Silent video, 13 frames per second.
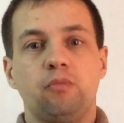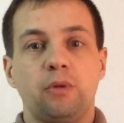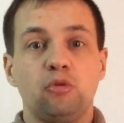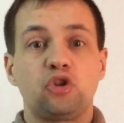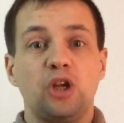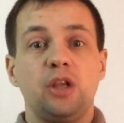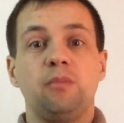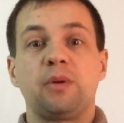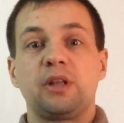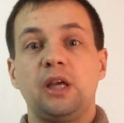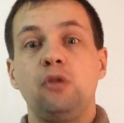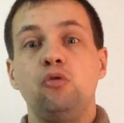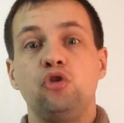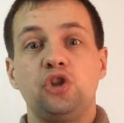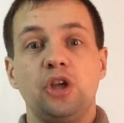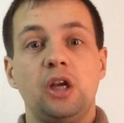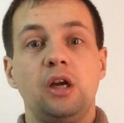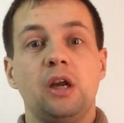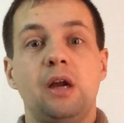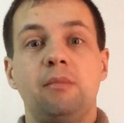потому что они продающие, я их
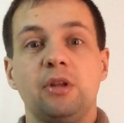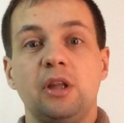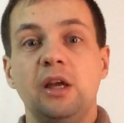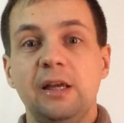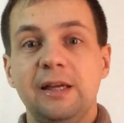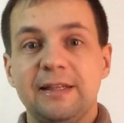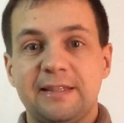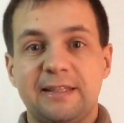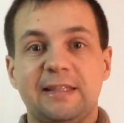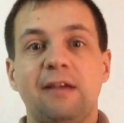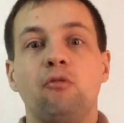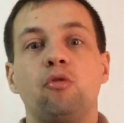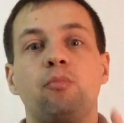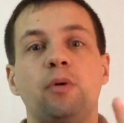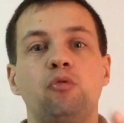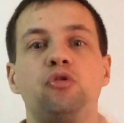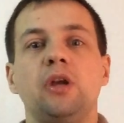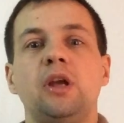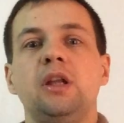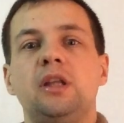грамотно составил вот по
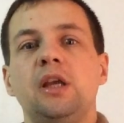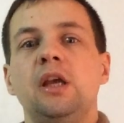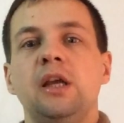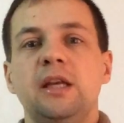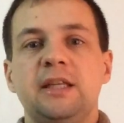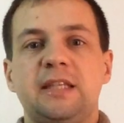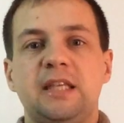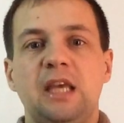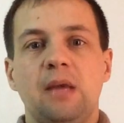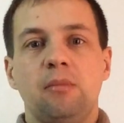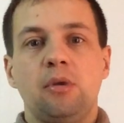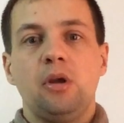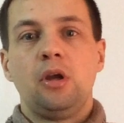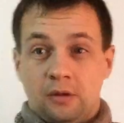вот этой схеме.